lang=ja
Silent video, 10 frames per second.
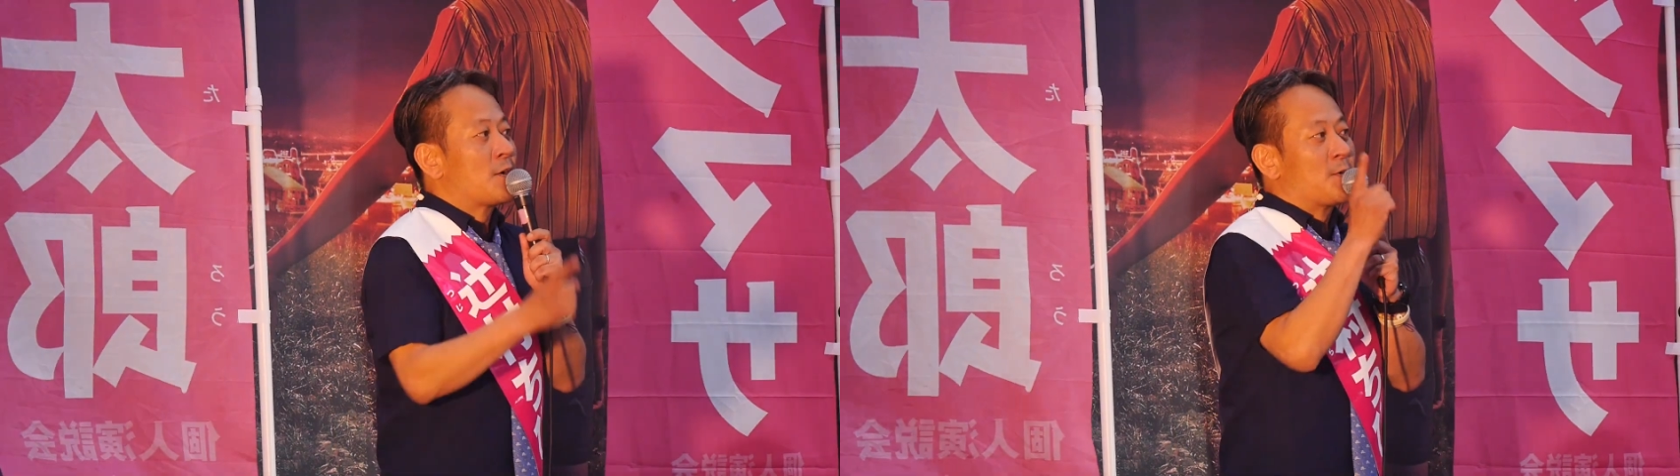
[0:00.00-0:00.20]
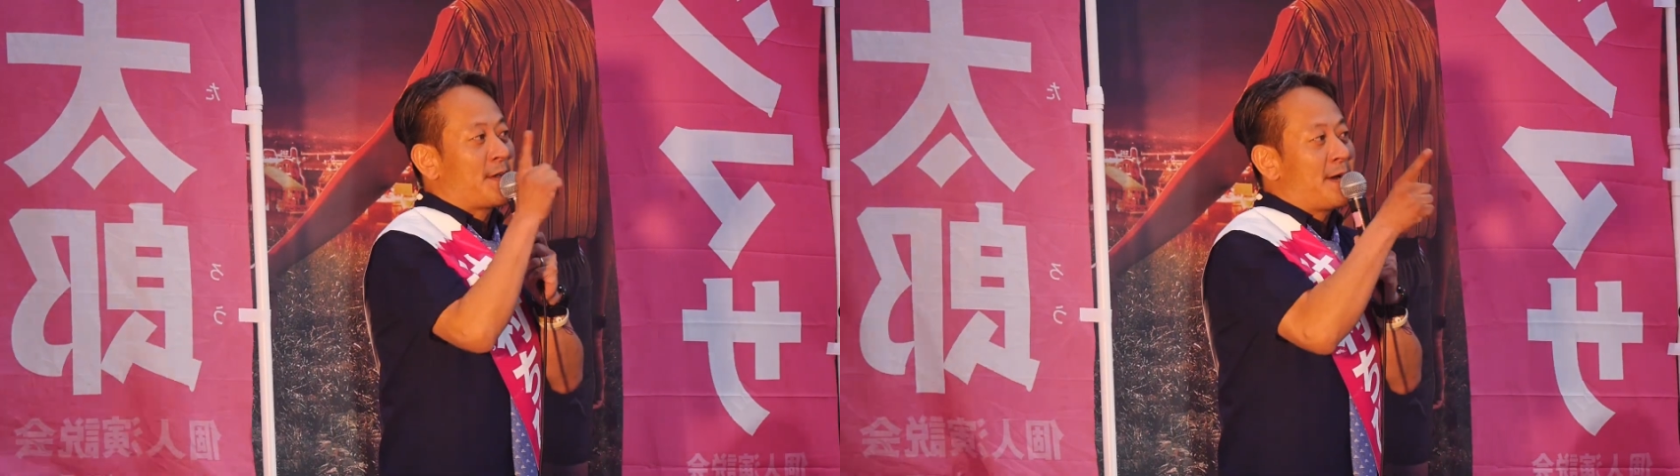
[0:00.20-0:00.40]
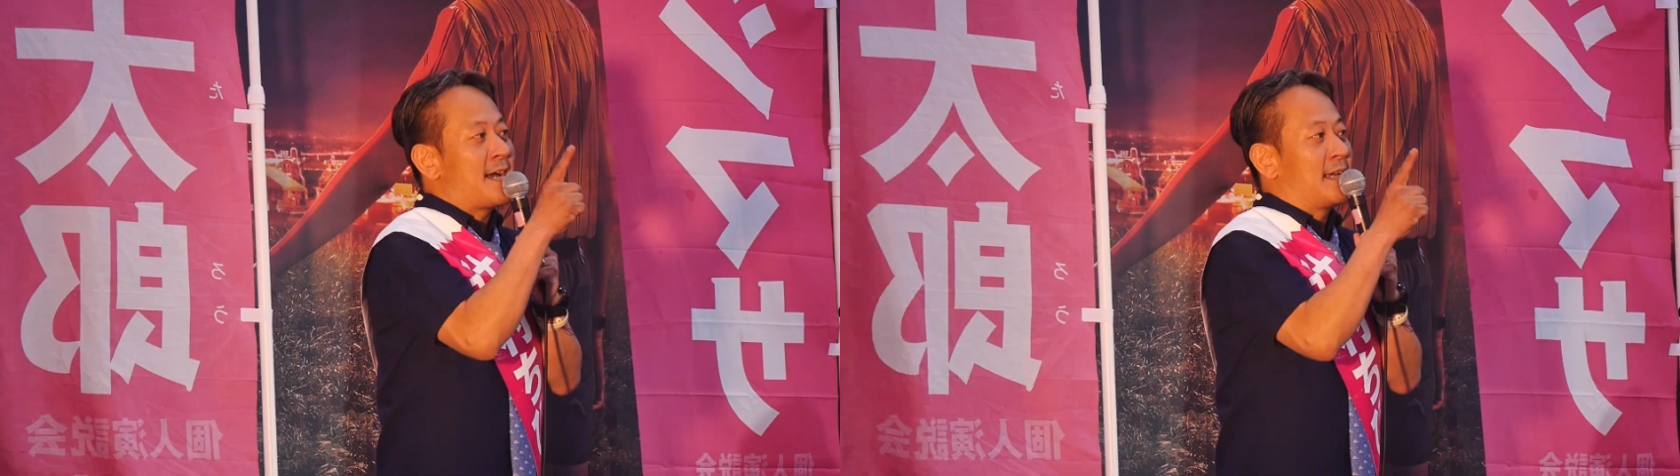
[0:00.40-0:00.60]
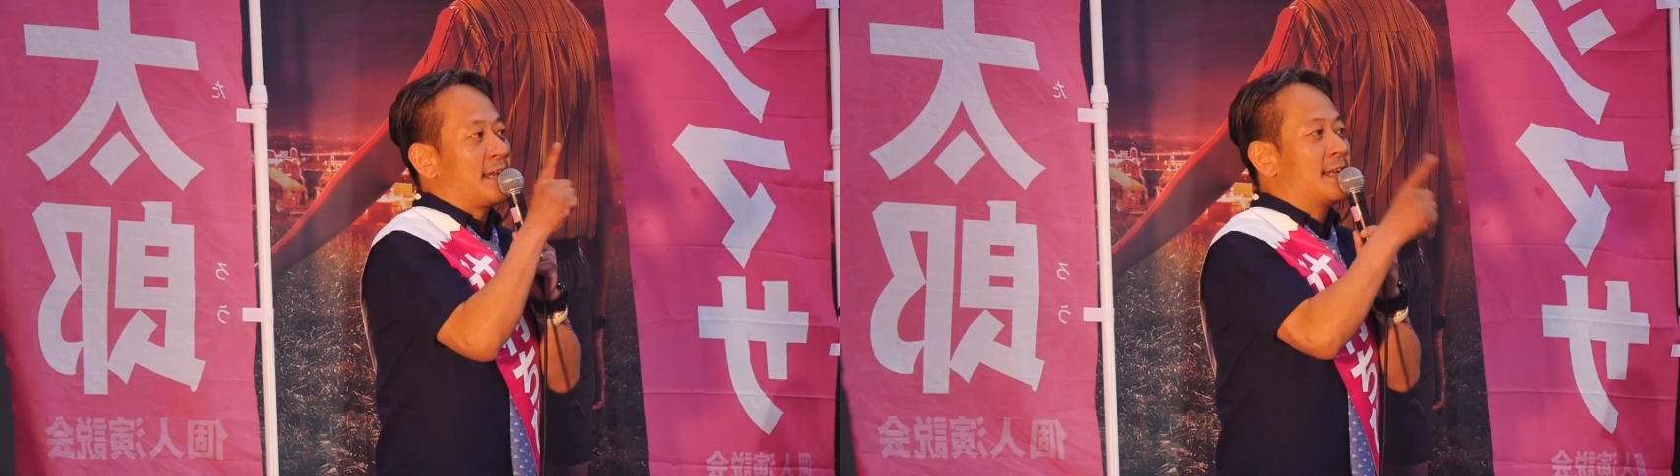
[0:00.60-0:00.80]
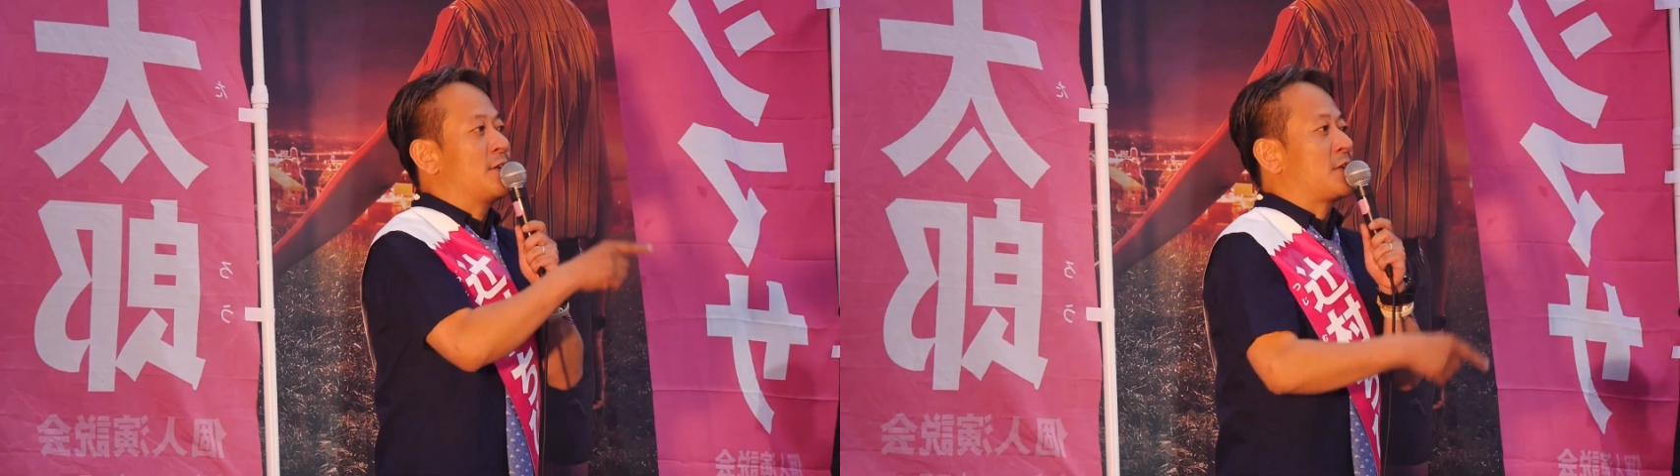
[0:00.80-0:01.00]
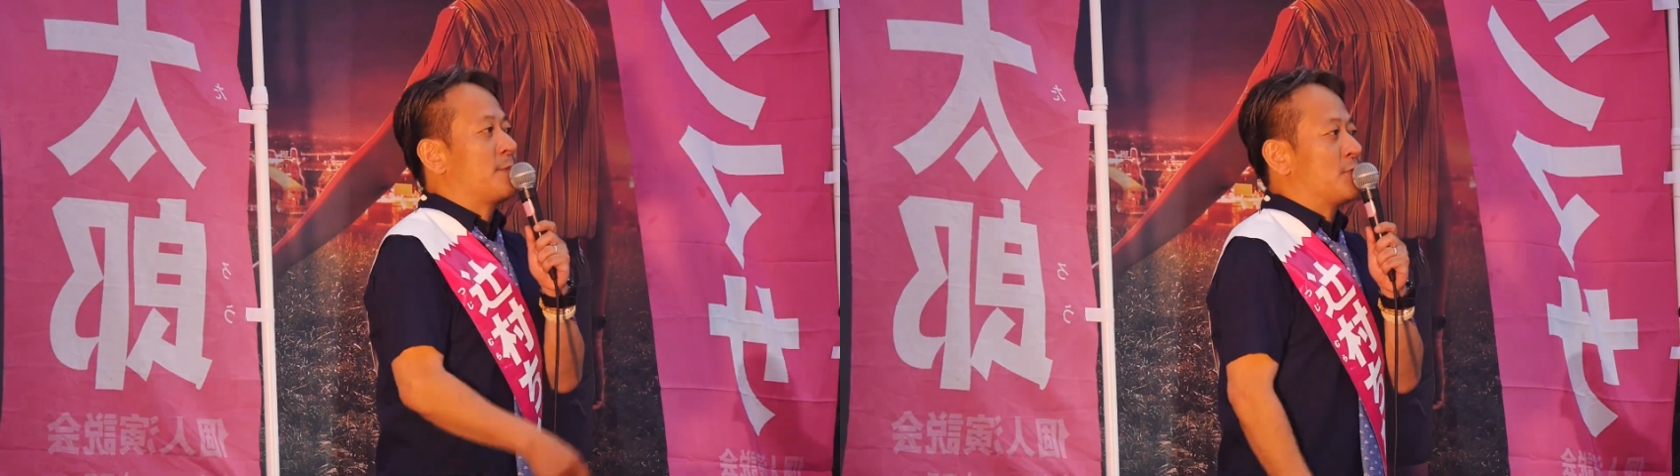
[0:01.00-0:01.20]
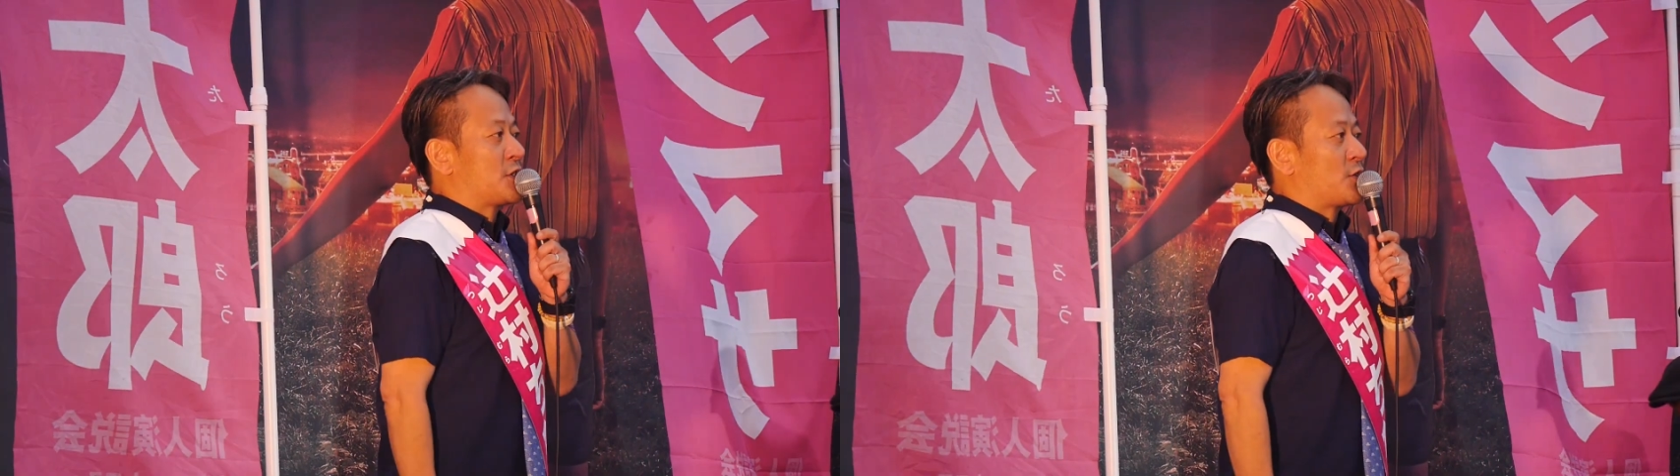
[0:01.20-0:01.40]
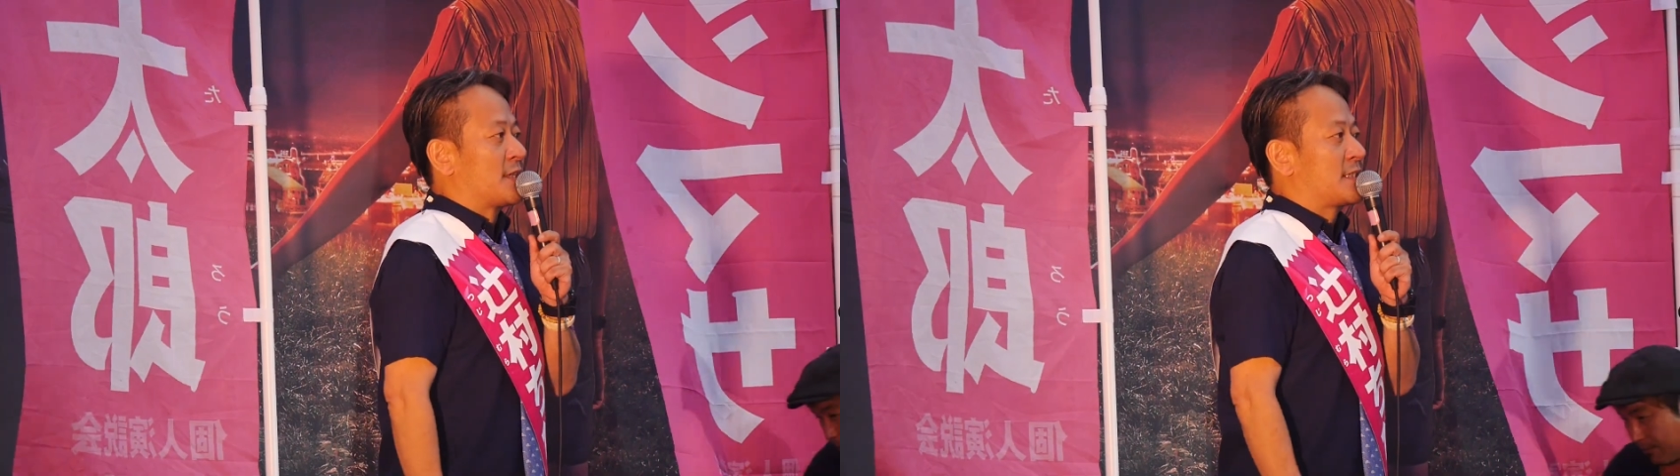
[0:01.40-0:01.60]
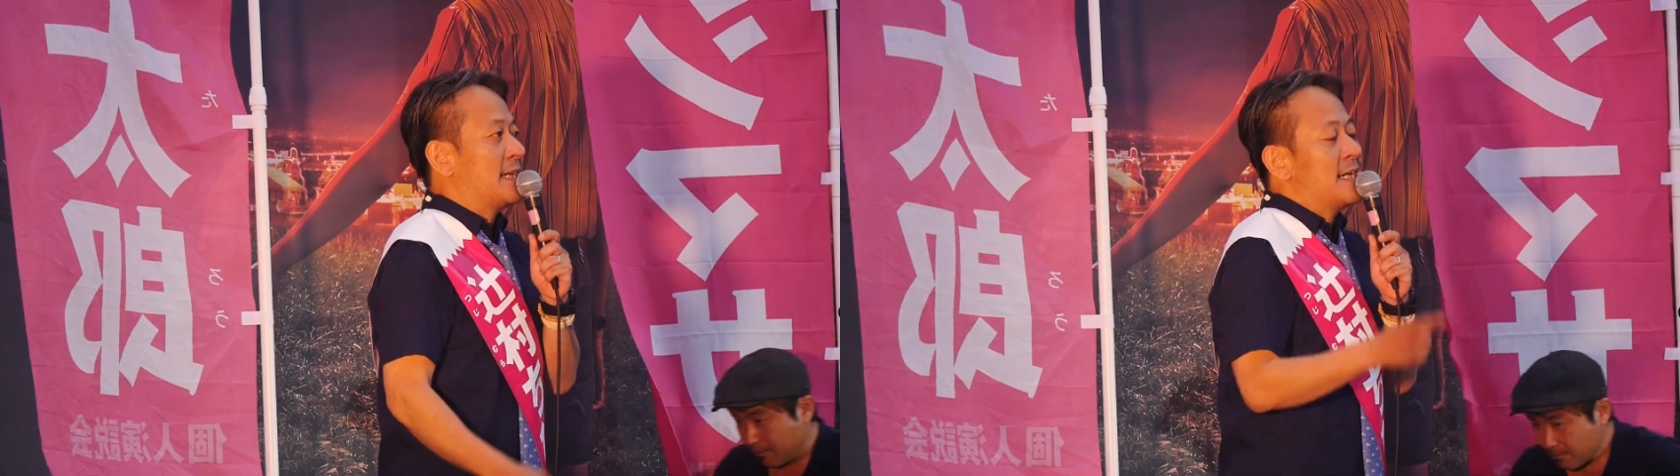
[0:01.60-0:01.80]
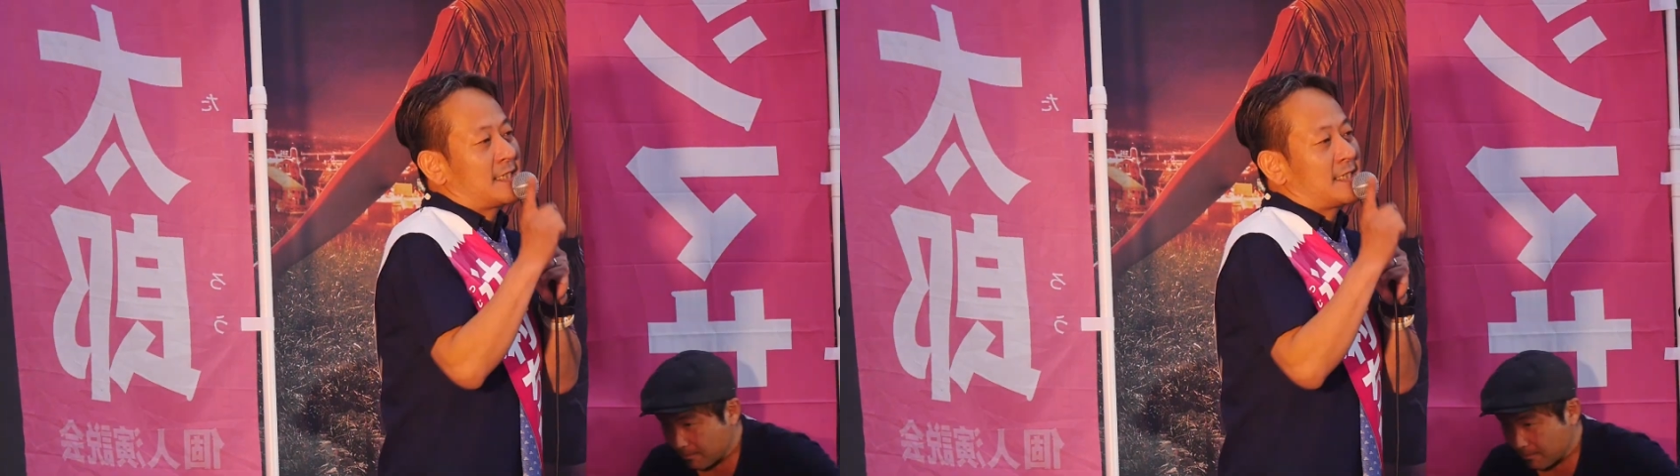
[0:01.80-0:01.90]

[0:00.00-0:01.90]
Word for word: これはエネルギーも一緒です